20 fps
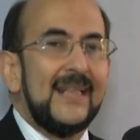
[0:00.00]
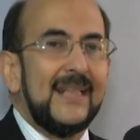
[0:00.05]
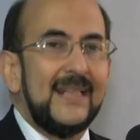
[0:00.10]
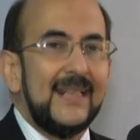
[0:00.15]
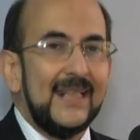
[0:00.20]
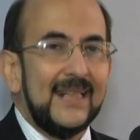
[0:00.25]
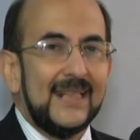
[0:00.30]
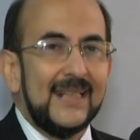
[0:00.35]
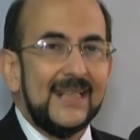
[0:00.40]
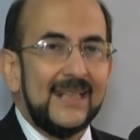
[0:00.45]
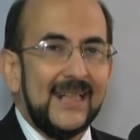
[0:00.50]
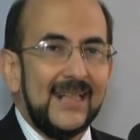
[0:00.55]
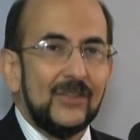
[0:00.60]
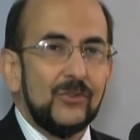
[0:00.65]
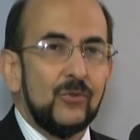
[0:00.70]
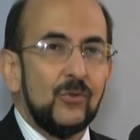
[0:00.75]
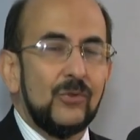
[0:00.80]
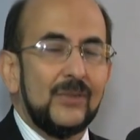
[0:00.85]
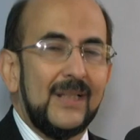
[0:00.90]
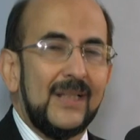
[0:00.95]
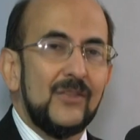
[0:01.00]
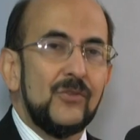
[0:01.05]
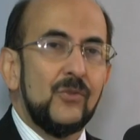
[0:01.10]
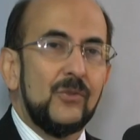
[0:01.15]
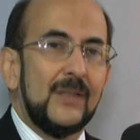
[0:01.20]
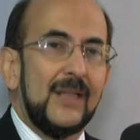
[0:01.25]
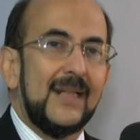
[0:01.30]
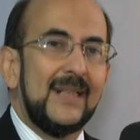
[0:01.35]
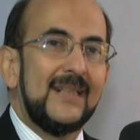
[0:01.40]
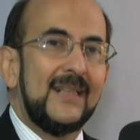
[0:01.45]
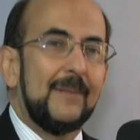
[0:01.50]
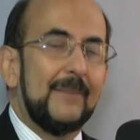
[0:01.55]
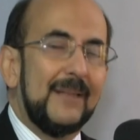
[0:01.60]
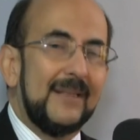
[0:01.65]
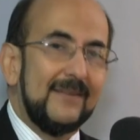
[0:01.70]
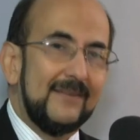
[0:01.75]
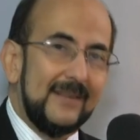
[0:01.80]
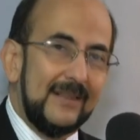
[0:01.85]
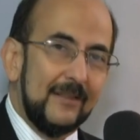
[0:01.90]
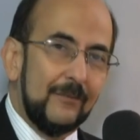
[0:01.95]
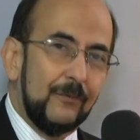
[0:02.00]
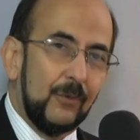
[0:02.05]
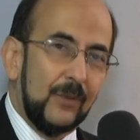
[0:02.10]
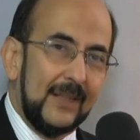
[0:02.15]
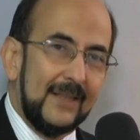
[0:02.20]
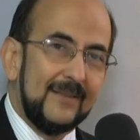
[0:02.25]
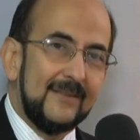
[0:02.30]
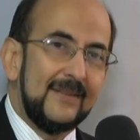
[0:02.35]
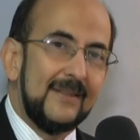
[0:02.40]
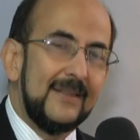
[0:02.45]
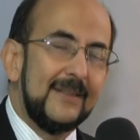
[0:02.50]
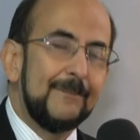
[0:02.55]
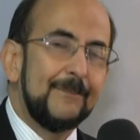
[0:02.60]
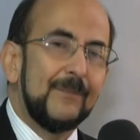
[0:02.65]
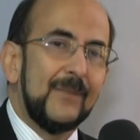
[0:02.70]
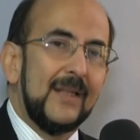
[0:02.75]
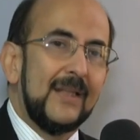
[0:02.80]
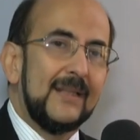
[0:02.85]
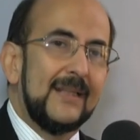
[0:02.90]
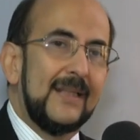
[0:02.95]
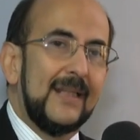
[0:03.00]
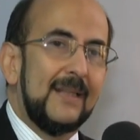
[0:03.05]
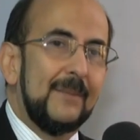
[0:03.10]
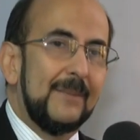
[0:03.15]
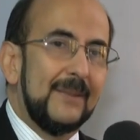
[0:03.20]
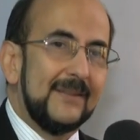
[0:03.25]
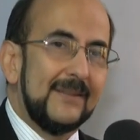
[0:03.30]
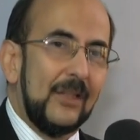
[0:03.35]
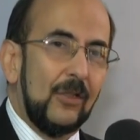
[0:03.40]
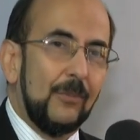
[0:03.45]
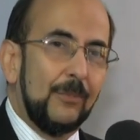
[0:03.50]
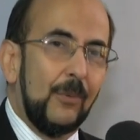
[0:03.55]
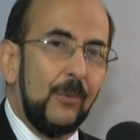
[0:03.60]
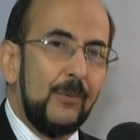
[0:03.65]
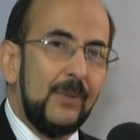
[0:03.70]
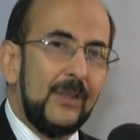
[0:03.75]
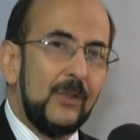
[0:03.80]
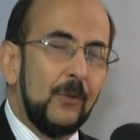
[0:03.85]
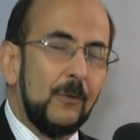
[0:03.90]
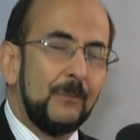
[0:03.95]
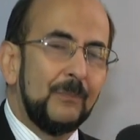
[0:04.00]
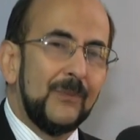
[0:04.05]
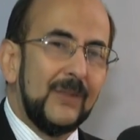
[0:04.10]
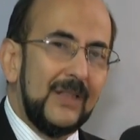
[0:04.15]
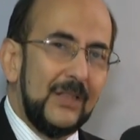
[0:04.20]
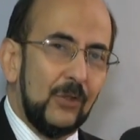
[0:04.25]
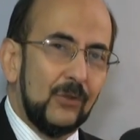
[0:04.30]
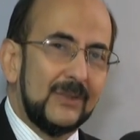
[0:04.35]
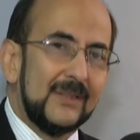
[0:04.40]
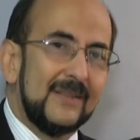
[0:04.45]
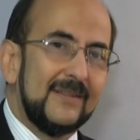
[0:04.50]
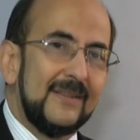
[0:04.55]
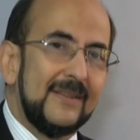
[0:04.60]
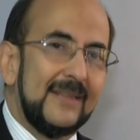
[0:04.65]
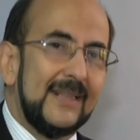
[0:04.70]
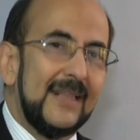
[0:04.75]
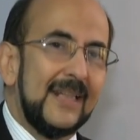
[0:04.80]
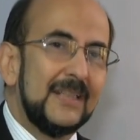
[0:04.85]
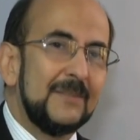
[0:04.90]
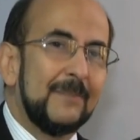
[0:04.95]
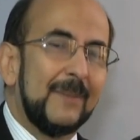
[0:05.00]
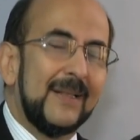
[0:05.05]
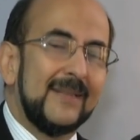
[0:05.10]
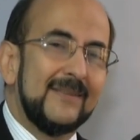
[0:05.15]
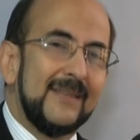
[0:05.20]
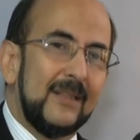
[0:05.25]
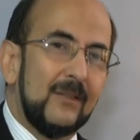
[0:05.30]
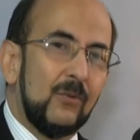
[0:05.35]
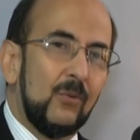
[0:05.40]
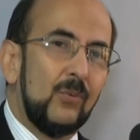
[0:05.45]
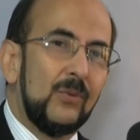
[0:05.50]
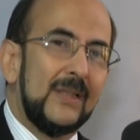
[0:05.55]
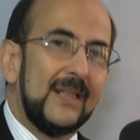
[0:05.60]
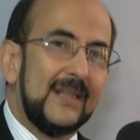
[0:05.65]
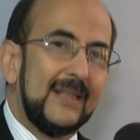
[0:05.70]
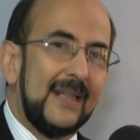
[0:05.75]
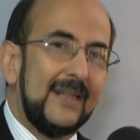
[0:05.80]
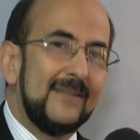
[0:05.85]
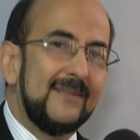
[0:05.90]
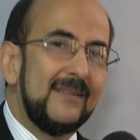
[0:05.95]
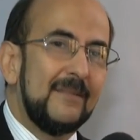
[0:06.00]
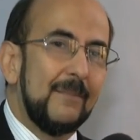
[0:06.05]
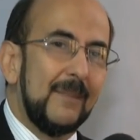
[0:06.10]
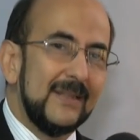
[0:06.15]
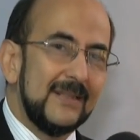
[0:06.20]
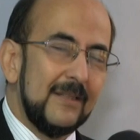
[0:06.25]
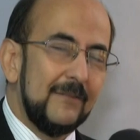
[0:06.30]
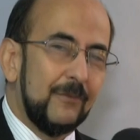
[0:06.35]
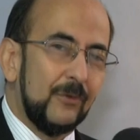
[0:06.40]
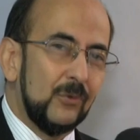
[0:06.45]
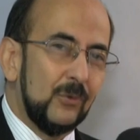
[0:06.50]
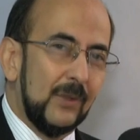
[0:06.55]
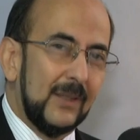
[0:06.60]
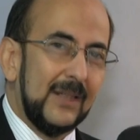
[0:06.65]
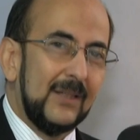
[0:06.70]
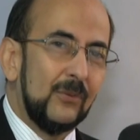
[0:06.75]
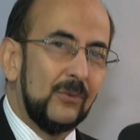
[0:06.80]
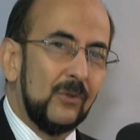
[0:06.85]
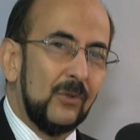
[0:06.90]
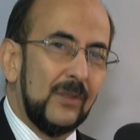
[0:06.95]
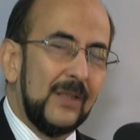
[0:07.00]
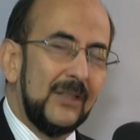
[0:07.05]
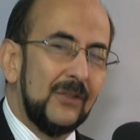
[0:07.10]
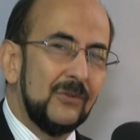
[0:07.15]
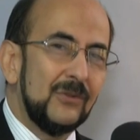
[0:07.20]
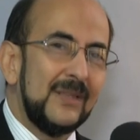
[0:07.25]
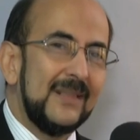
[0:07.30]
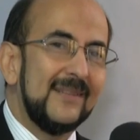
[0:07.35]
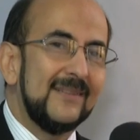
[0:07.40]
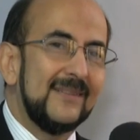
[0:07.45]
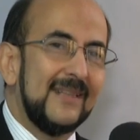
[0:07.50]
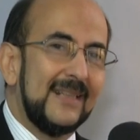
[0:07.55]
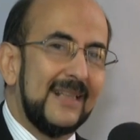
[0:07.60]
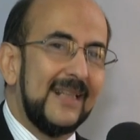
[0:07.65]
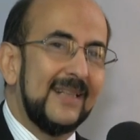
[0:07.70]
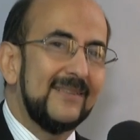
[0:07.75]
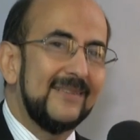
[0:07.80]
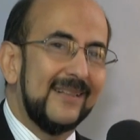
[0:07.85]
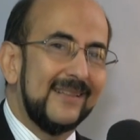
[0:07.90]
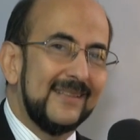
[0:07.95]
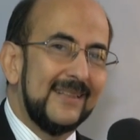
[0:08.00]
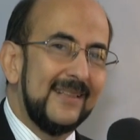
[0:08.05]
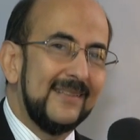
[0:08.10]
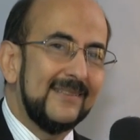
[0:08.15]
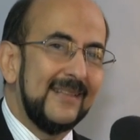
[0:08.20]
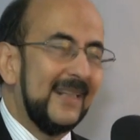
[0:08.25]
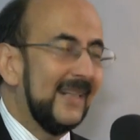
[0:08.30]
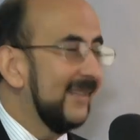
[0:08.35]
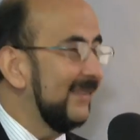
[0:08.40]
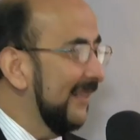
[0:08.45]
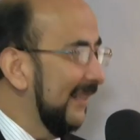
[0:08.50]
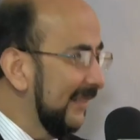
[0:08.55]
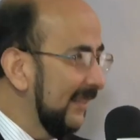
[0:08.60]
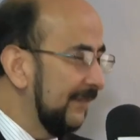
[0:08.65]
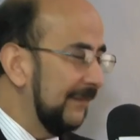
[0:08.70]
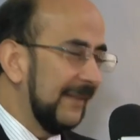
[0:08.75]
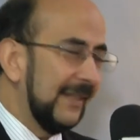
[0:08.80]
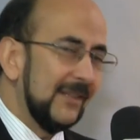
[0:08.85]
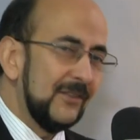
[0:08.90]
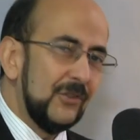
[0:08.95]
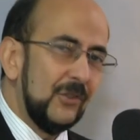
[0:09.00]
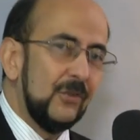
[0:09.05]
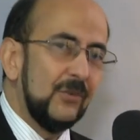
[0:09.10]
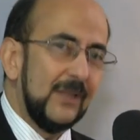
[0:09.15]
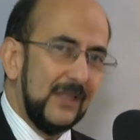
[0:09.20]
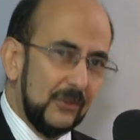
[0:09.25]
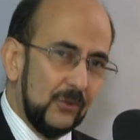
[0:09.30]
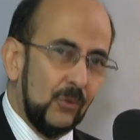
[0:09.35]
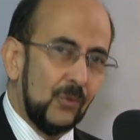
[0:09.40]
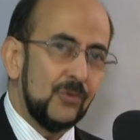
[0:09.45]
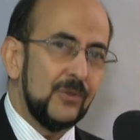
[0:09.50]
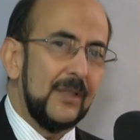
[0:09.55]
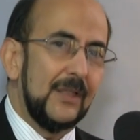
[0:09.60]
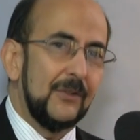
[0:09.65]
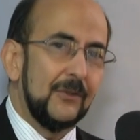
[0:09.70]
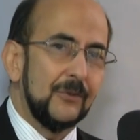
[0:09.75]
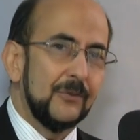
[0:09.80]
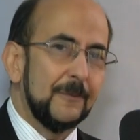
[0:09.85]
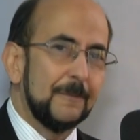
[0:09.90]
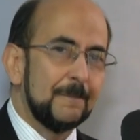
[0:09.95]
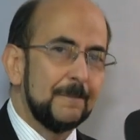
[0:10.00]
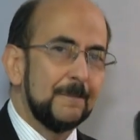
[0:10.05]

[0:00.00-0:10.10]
y en el caso nacional de medicina forense del Ministerio Público y otras entidades para hacer un análisis más a fondo a cada uno de ellos y tener la certeza y la certificación de todos ellos.